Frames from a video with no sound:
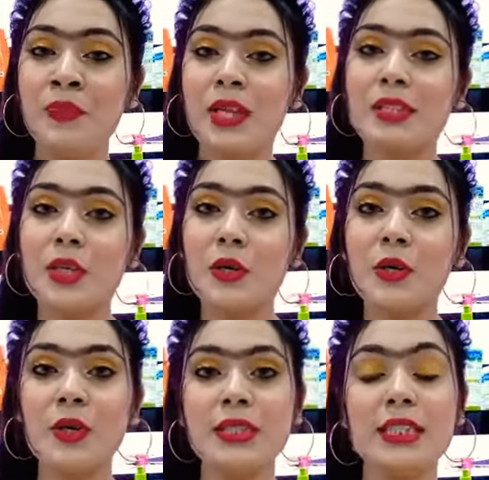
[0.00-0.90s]
সো
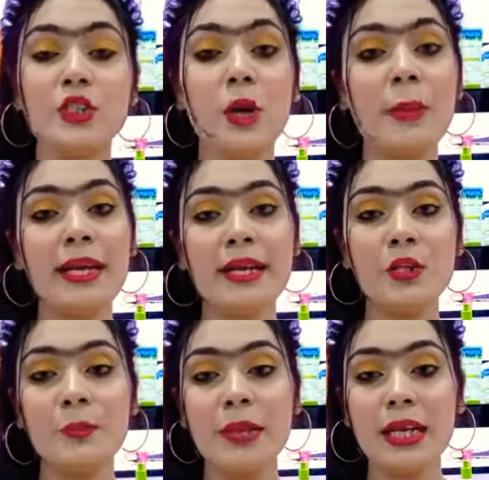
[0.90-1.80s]
হচ্ছে সবাই
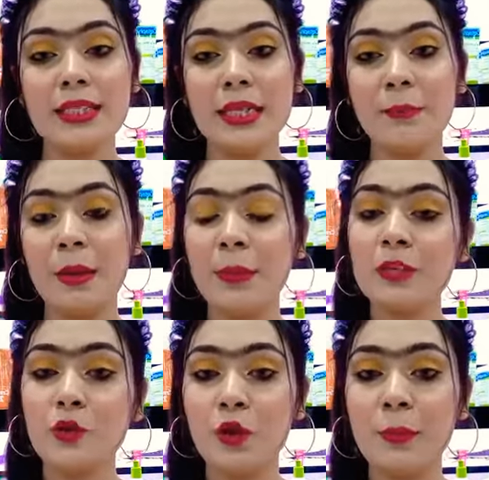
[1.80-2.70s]
কিন্তু বিকাশে
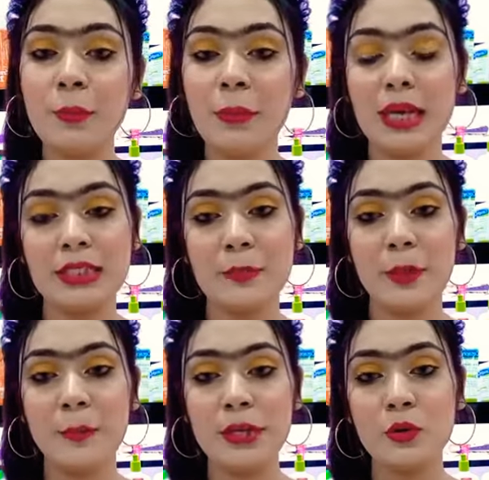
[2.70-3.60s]
পেমেন্ট করবেন বিকাশে
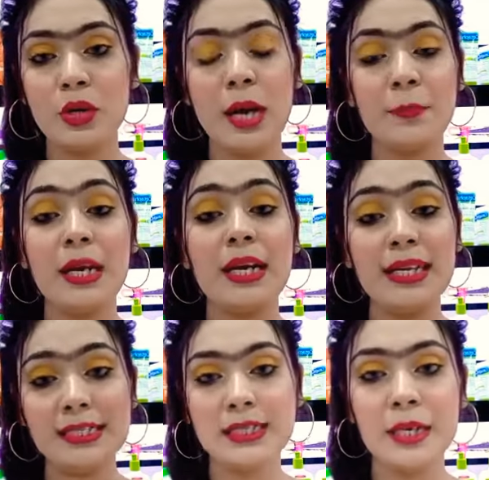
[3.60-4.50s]
পেমেন্ট করলে আপনারা
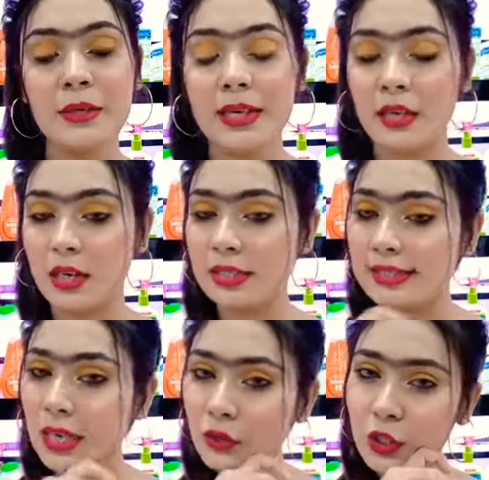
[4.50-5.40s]
ইনস্ট্যান্ট
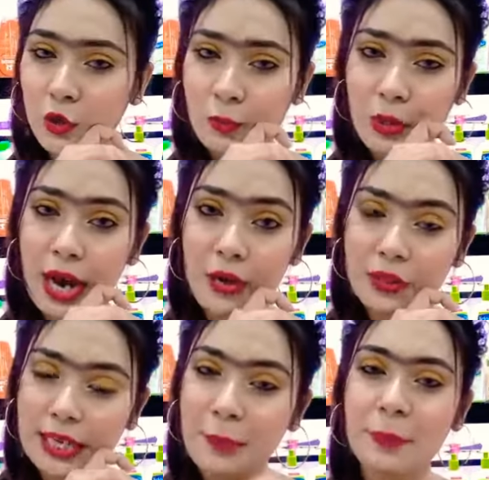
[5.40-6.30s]
ডিসকাউন্টের উপর আরো
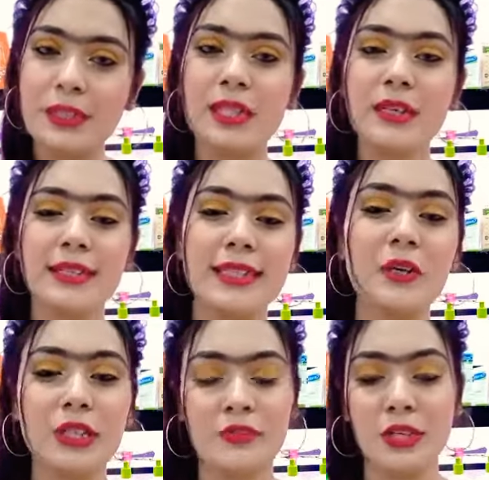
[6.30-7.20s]
টেন পার্সেন্ট
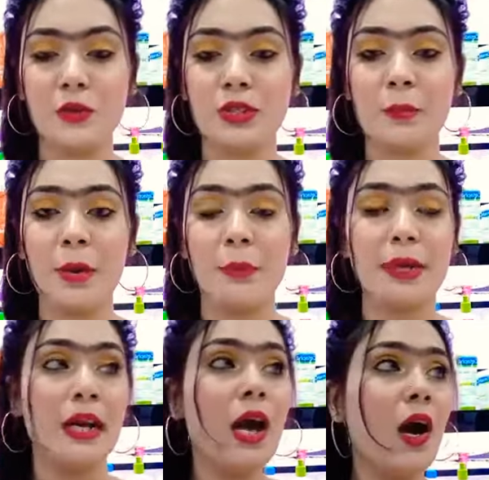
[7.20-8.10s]
ডিসকাউন্ট অ্যাভেল করতে
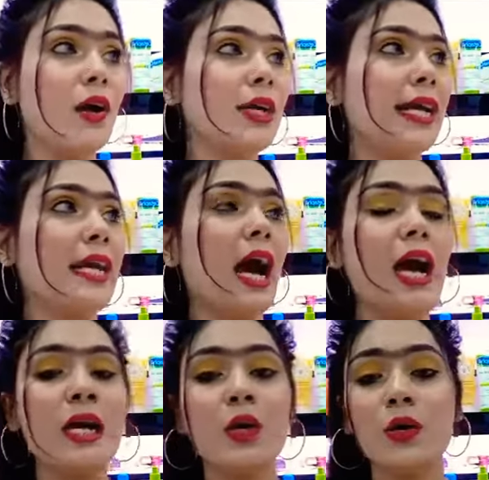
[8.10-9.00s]
পারবেন অলরাইট
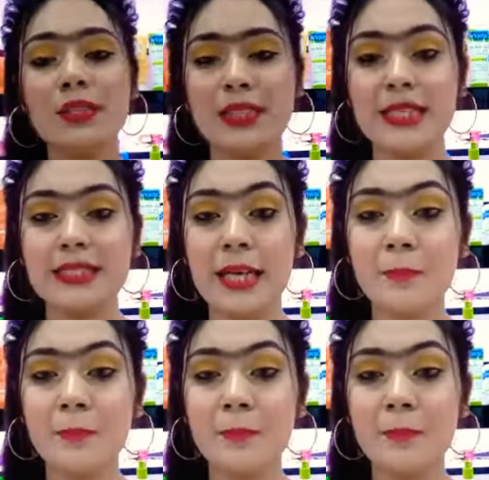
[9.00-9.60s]
আর হচ্ছে যে